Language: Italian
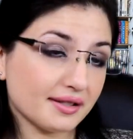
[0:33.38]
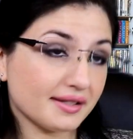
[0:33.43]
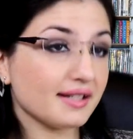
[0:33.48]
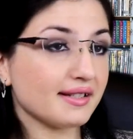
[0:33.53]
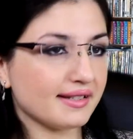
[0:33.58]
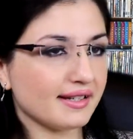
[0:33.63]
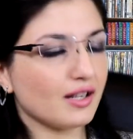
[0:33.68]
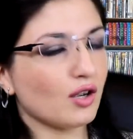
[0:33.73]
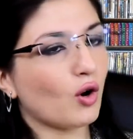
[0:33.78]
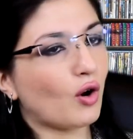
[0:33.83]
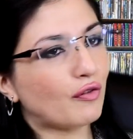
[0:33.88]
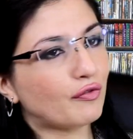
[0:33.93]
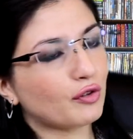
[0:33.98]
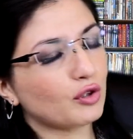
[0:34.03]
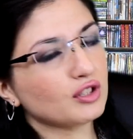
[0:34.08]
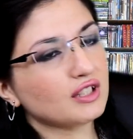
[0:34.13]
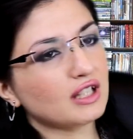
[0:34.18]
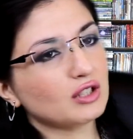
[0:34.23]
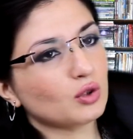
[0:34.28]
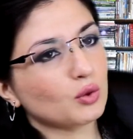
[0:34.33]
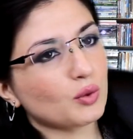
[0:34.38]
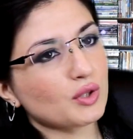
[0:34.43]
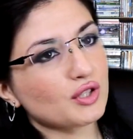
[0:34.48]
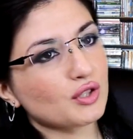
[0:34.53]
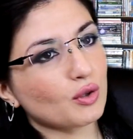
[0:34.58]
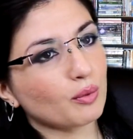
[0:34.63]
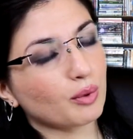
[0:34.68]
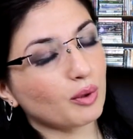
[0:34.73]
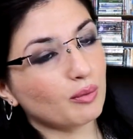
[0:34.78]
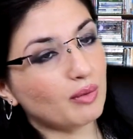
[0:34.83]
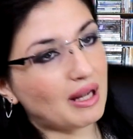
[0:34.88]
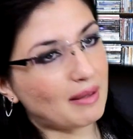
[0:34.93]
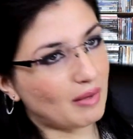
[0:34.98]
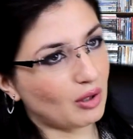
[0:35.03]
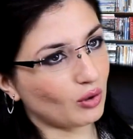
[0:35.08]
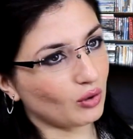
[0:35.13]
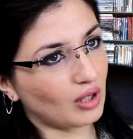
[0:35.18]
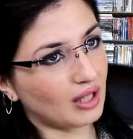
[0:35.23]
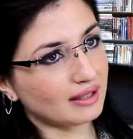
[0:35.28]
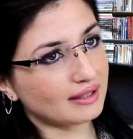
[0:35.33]
Sì, sì, ho affrontato questo problema
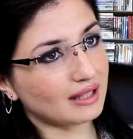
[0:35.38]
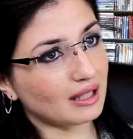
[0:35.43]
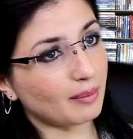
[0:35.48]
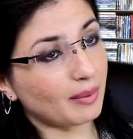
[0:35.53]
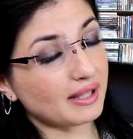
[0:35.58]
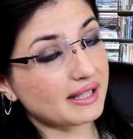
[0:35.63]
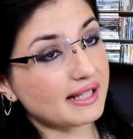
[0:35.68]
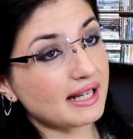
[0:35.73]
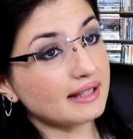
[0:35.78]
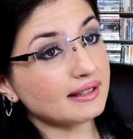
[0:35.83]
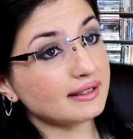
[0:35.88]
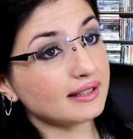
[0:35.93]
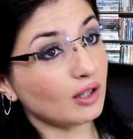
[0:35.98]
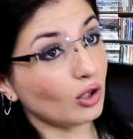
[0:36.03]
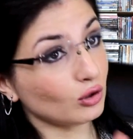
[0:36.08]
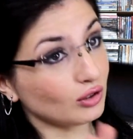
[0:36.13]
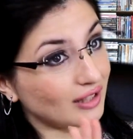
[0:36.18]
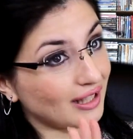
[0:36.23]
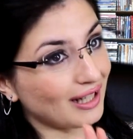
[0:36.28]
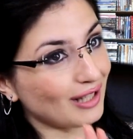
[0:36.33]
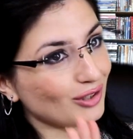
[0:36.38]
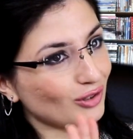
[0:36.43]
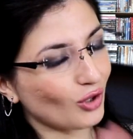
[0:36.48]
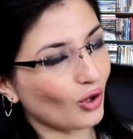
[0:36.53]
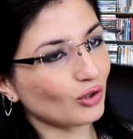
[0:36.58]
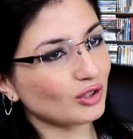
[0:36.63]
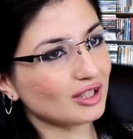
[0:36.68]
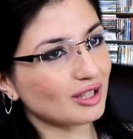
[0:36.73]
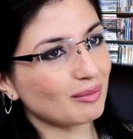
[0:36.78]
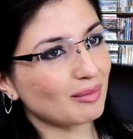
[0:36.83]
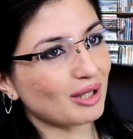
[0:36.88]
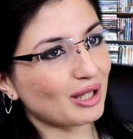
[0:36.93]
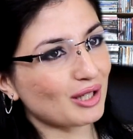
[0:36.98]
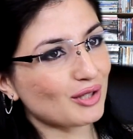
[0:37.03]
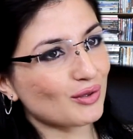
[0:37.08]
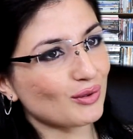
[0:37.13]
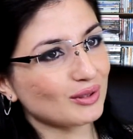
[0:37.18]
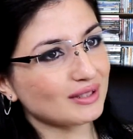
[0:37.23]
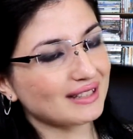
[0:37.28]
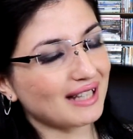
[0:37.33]
con altri pazienti ottenendo ottimi
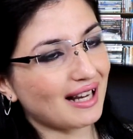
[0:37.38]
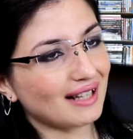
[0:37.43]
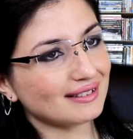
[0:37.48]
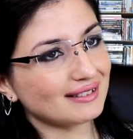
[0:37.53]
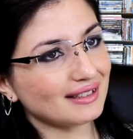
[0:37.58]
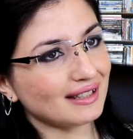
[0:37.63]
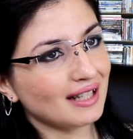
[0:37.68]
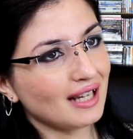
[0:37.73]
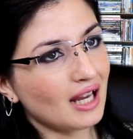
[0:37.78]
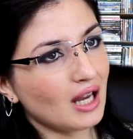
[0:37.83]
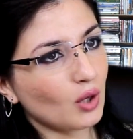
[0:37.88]
risultati,